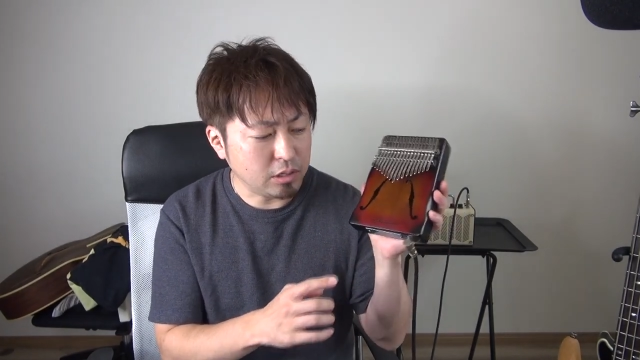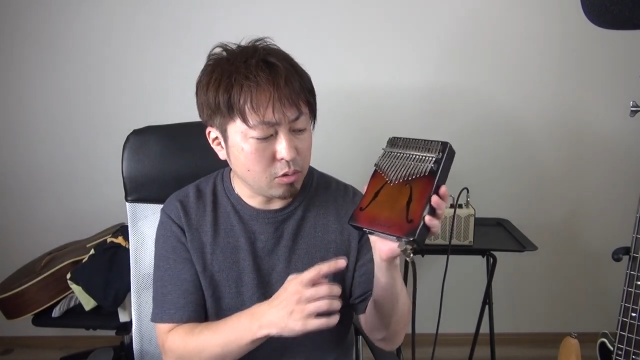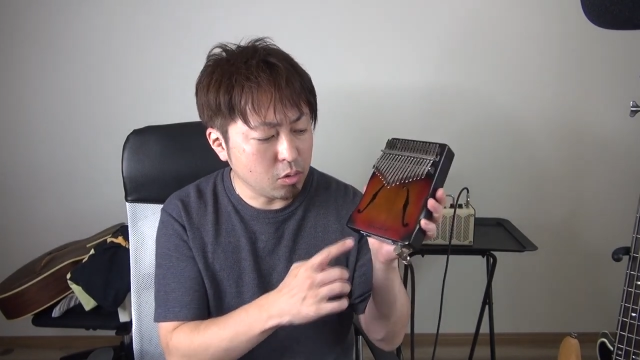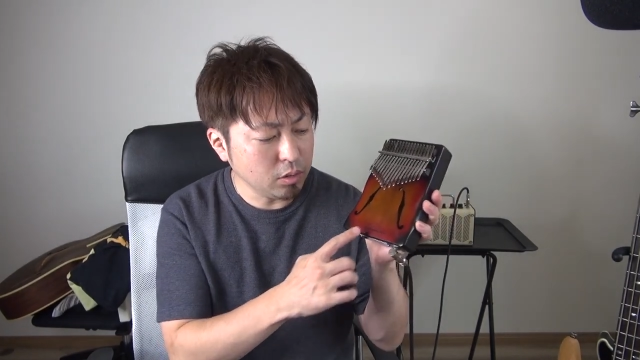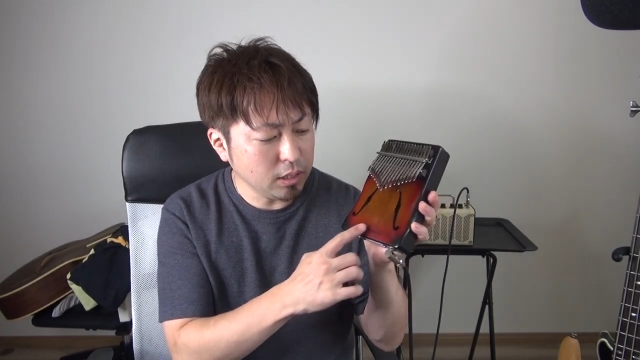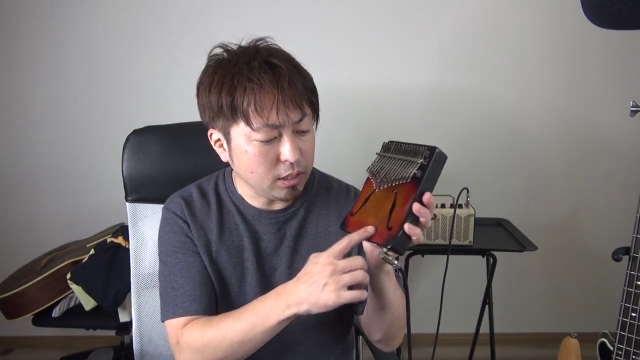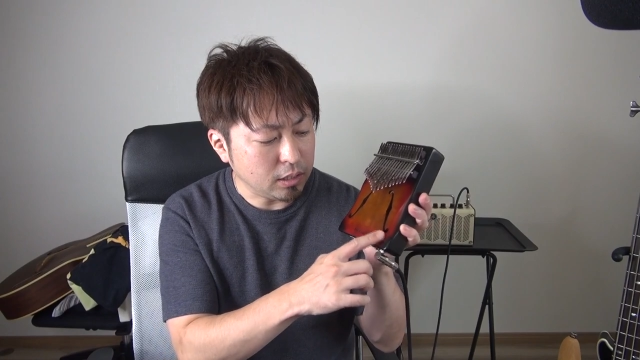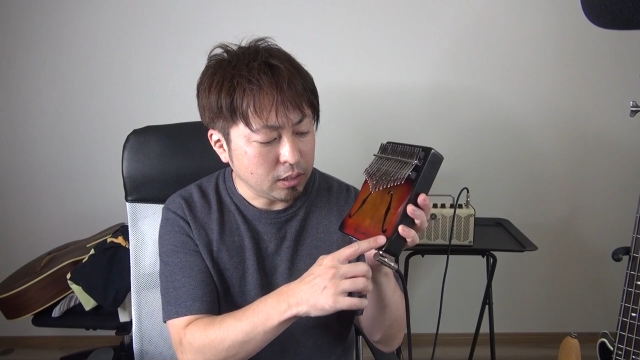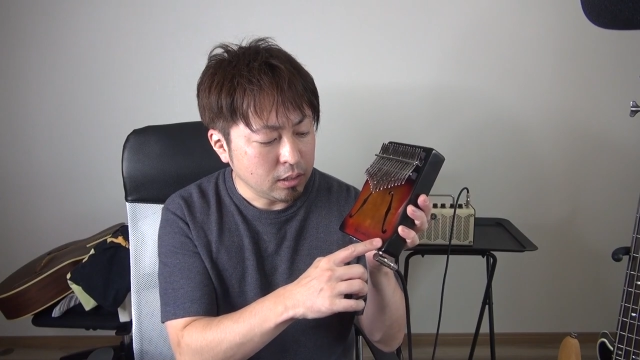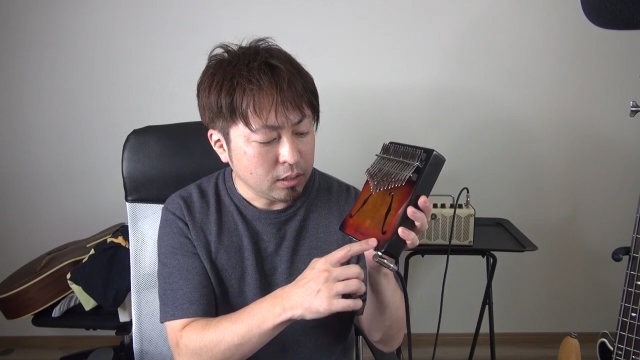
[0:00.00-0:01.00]
にここ
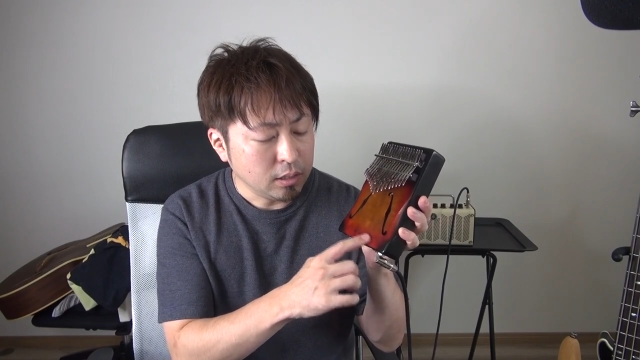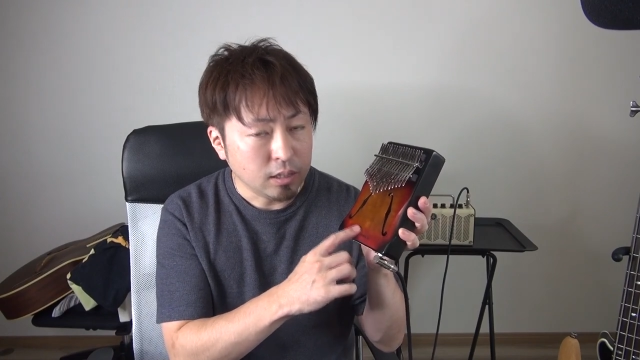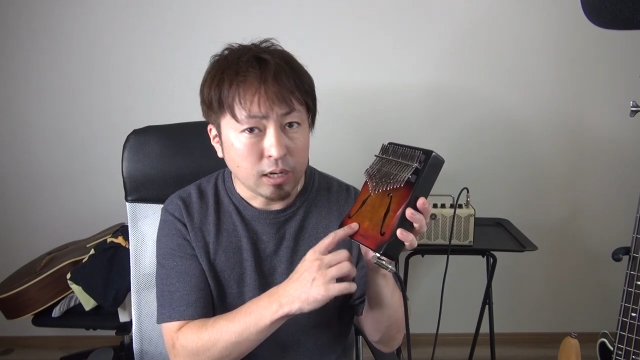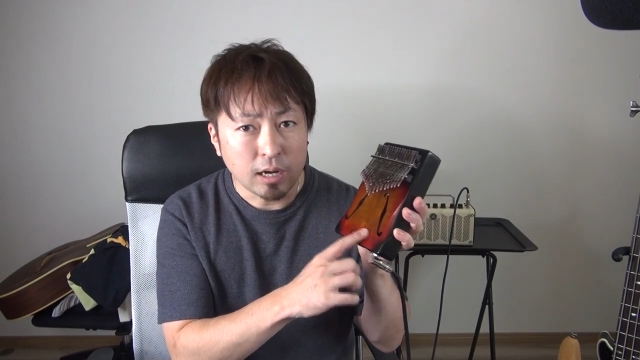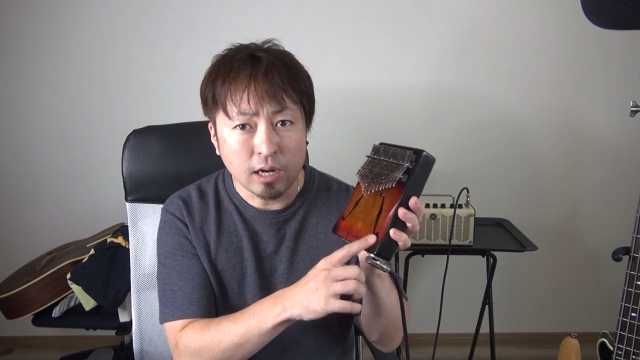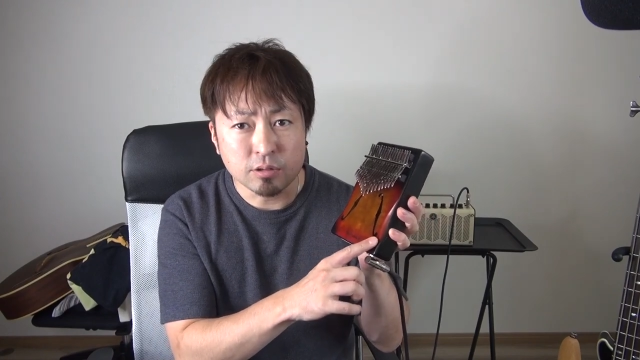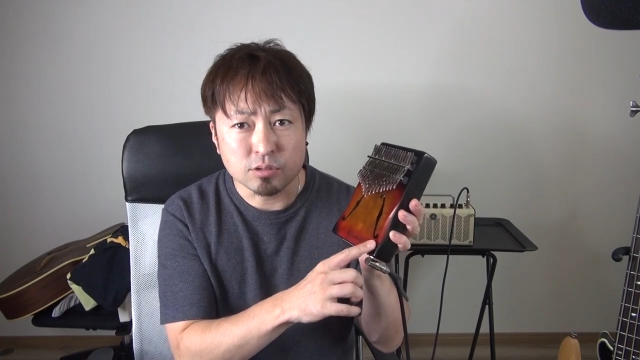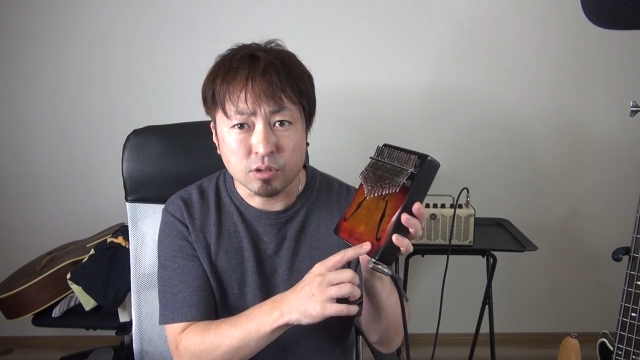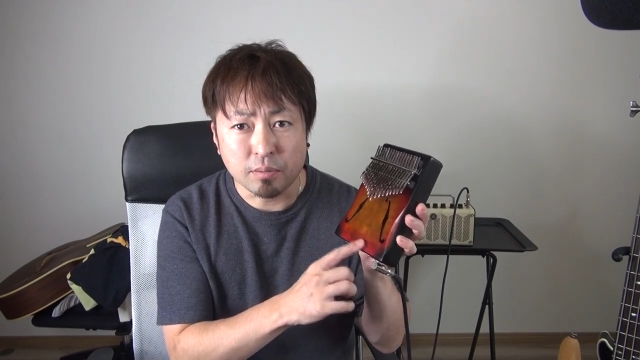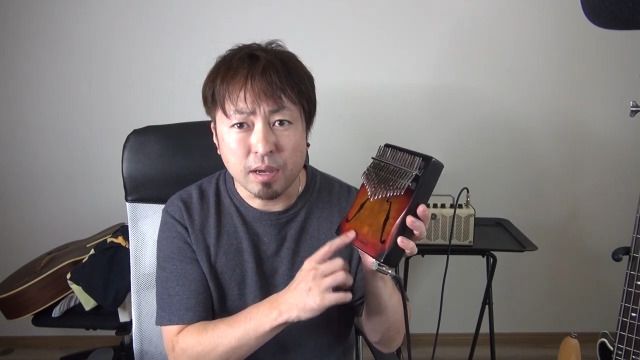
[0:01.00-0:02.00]
にあるんで
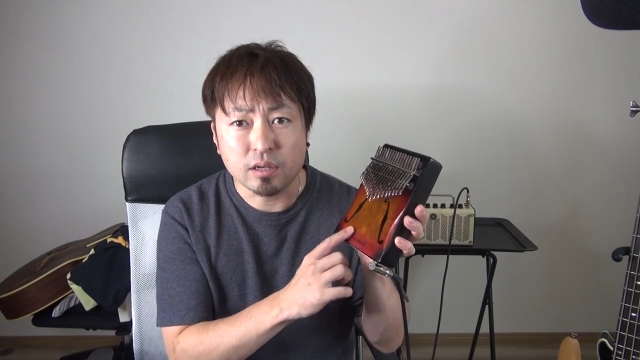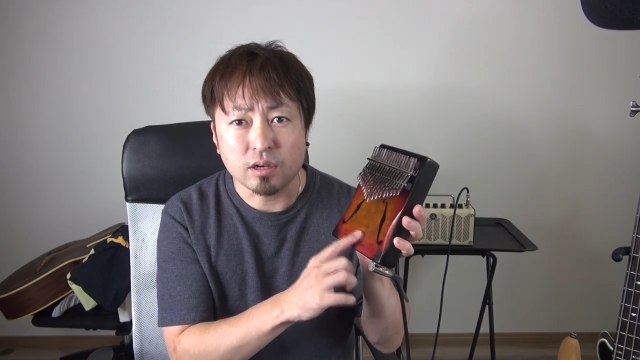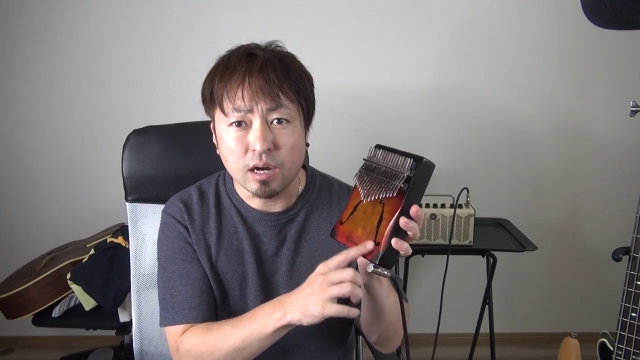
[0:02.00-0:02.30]
すよ、マイクが。